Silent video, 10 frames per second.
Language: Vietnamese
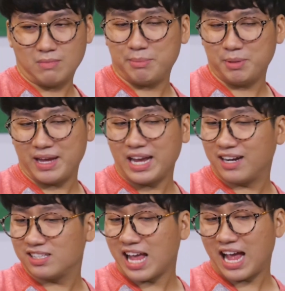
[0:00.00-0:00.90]
37
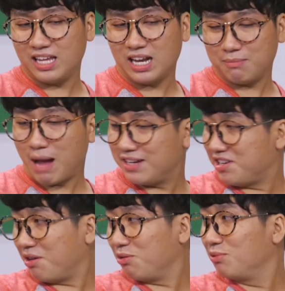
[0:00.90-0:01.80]
ngàn nó sai với lại 3
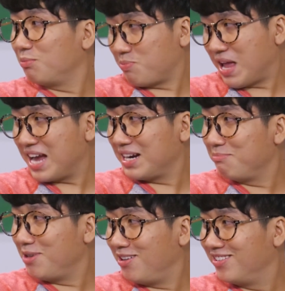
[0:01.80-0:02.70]
triệu một tháng
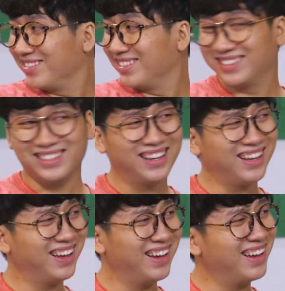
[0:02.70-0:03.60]
lắm đó Trời ơi,
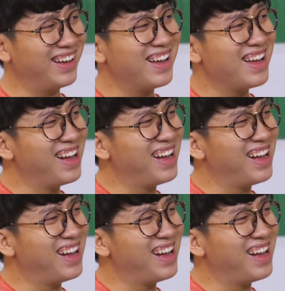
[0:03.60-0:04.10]
bây giờ sao